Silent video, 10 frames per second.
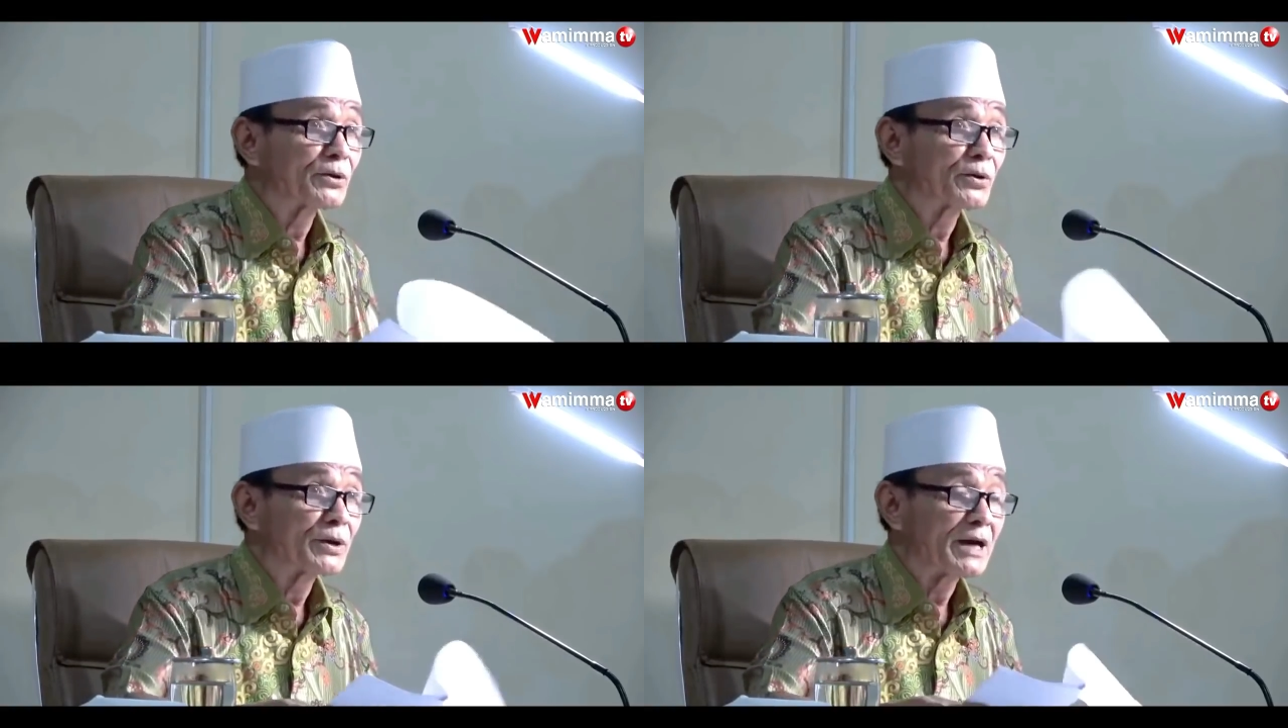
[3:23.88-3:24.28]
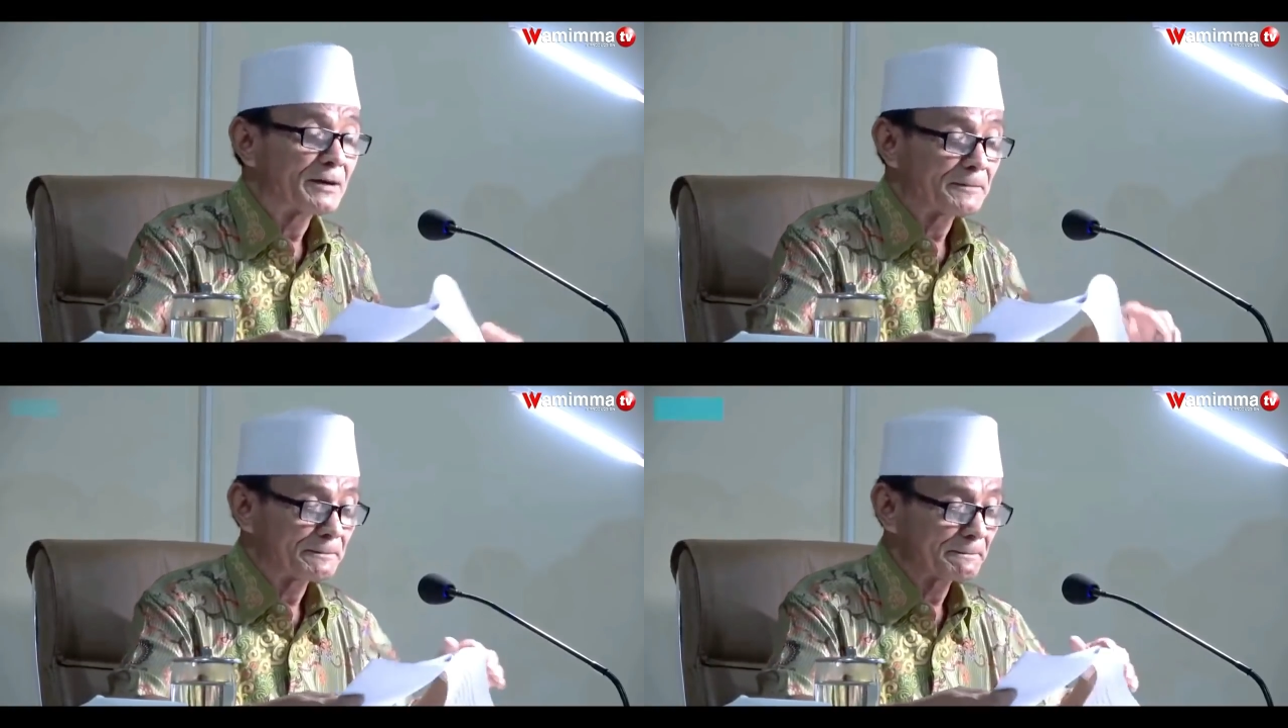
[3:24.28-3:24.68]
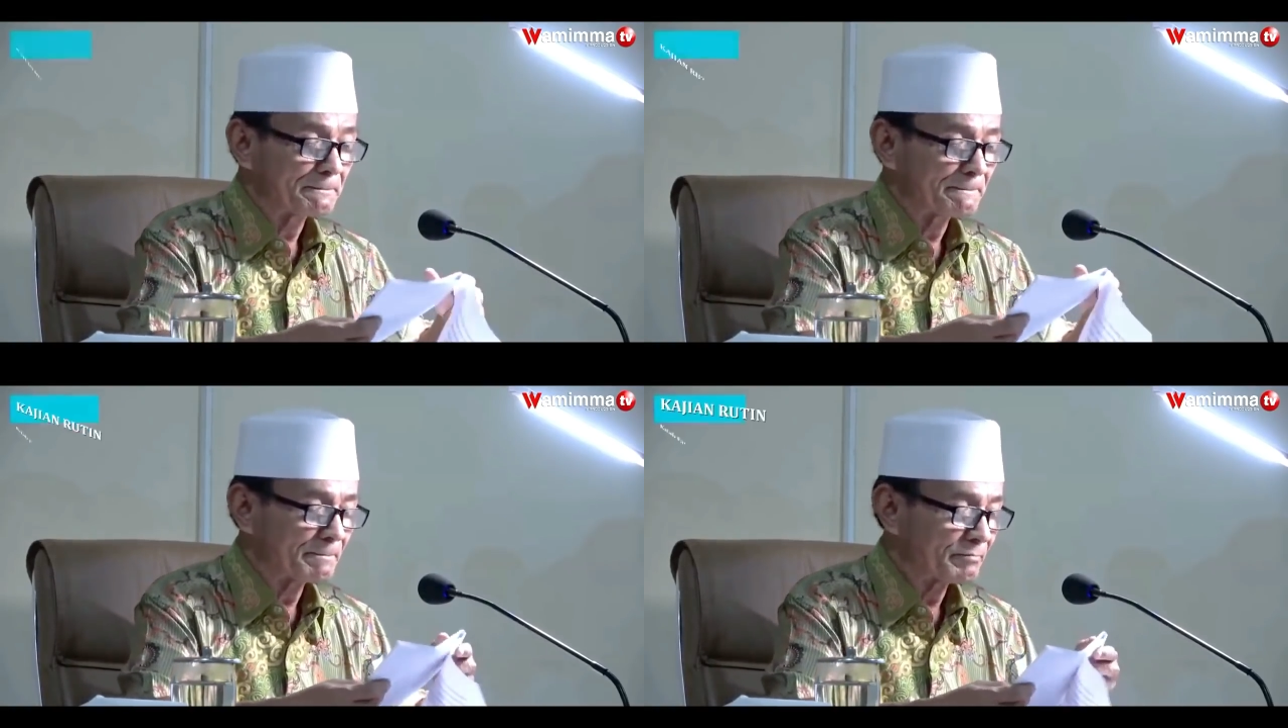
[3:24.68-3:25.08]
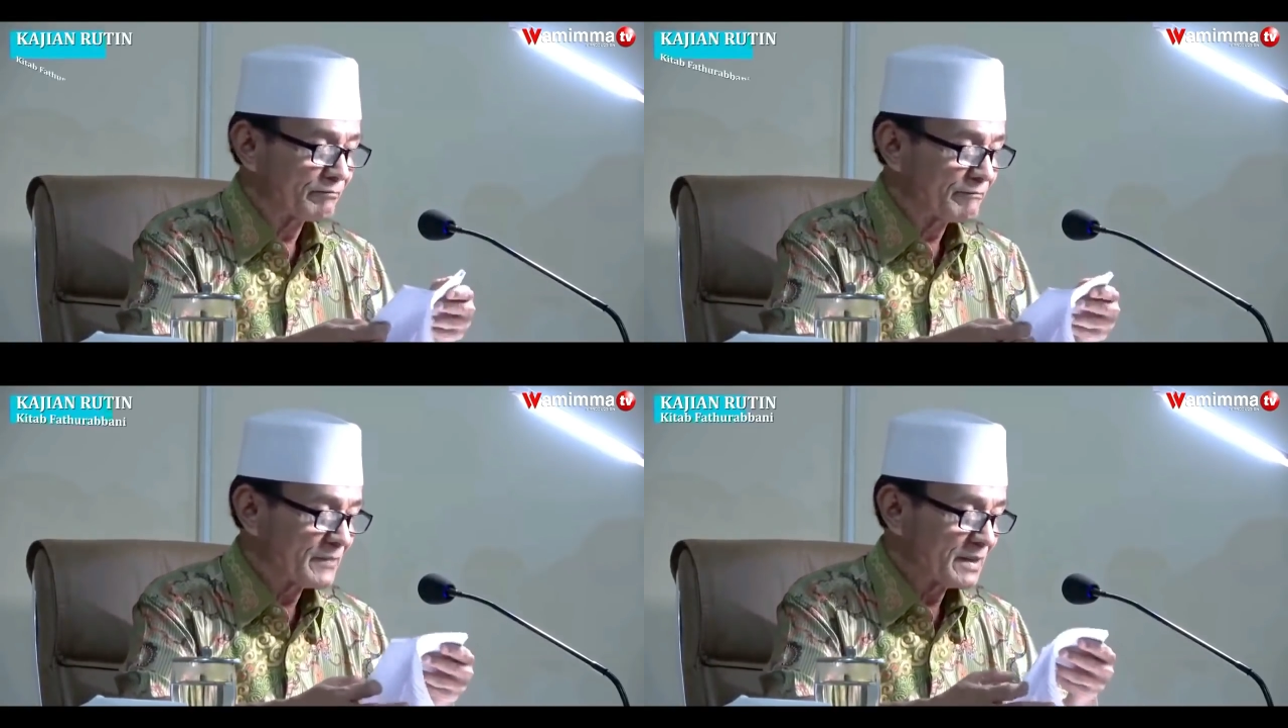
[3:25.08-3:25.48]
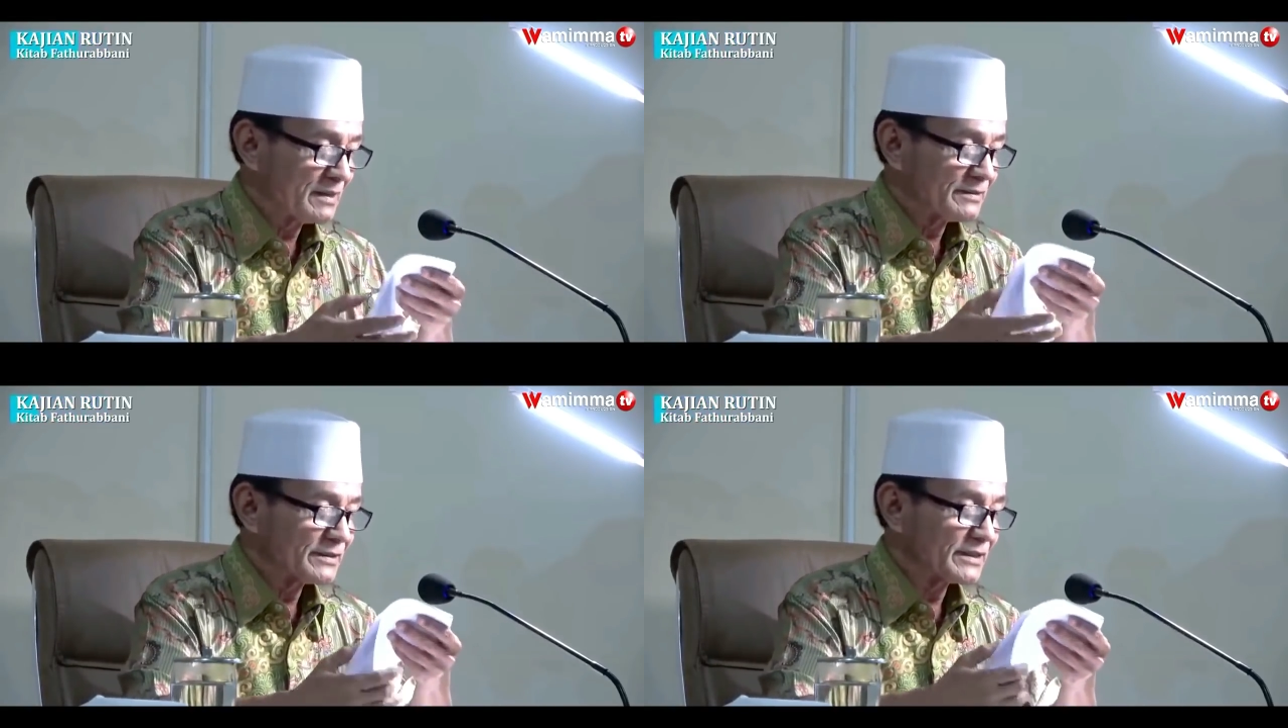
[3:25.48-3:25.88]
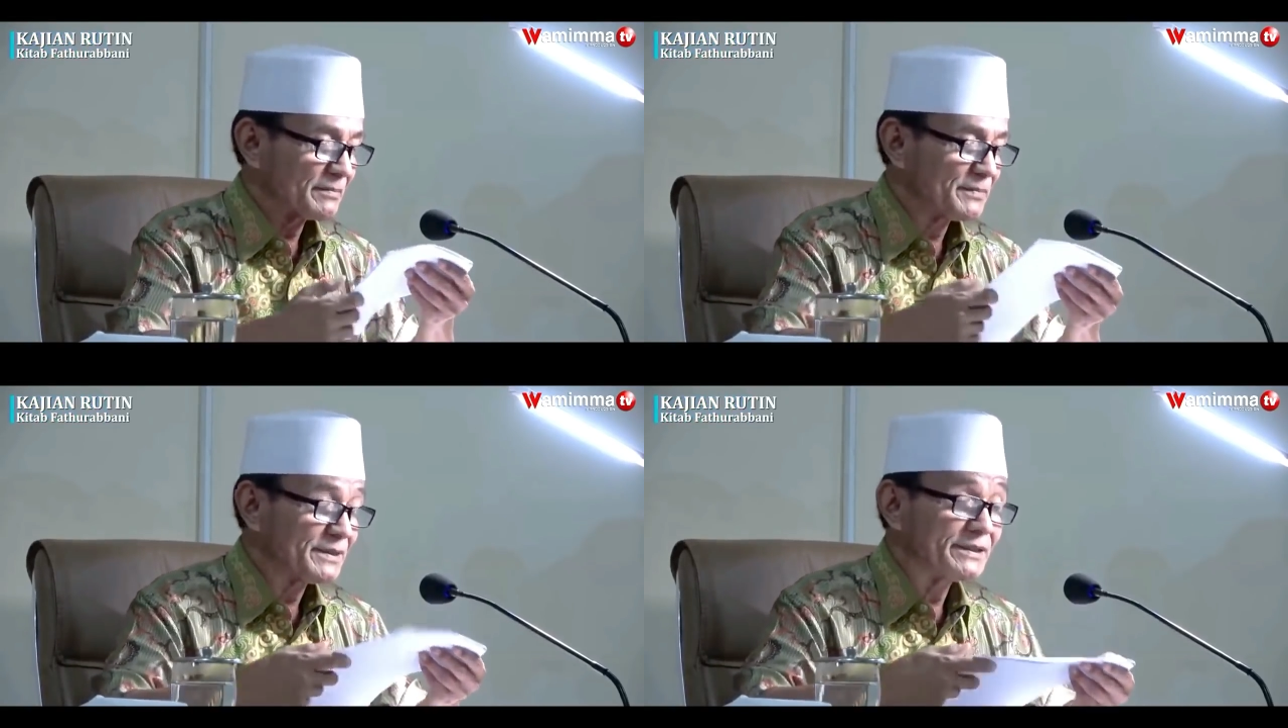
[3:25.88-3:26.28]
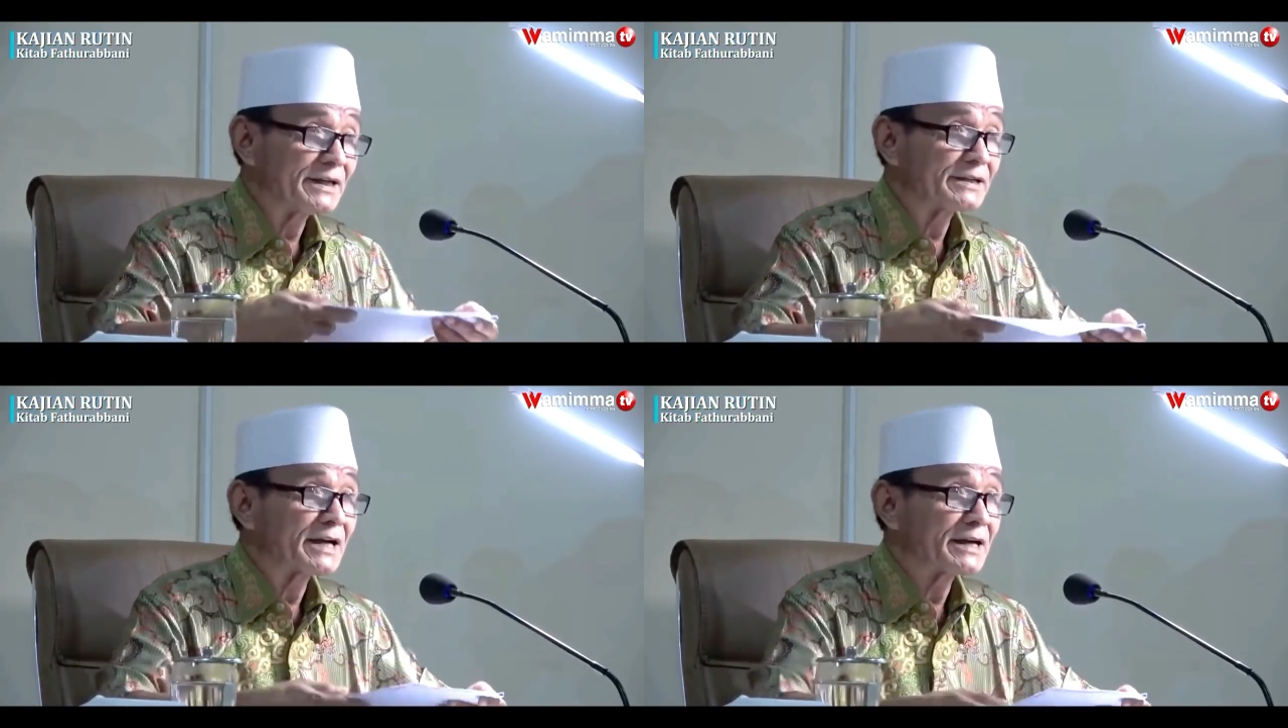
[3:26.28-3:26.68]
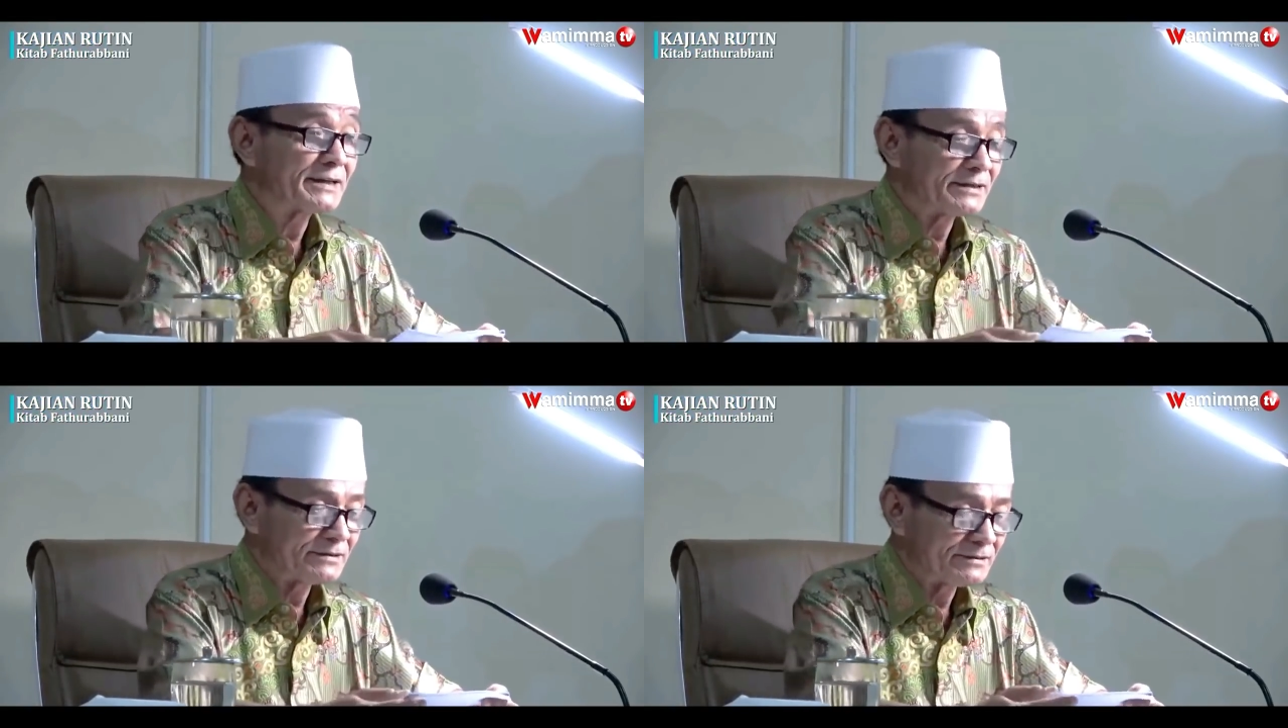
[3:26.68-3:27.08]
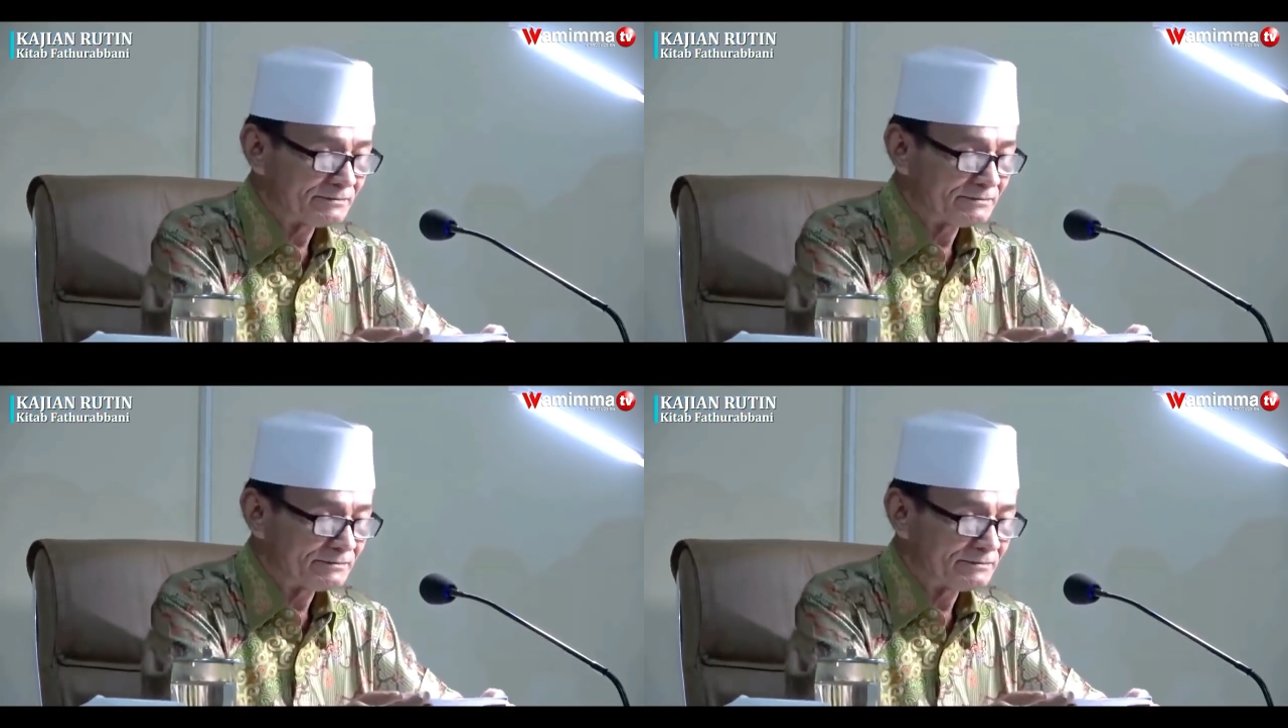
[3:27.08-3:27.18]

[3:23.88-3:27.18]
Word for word: corona tetapi tidak sakit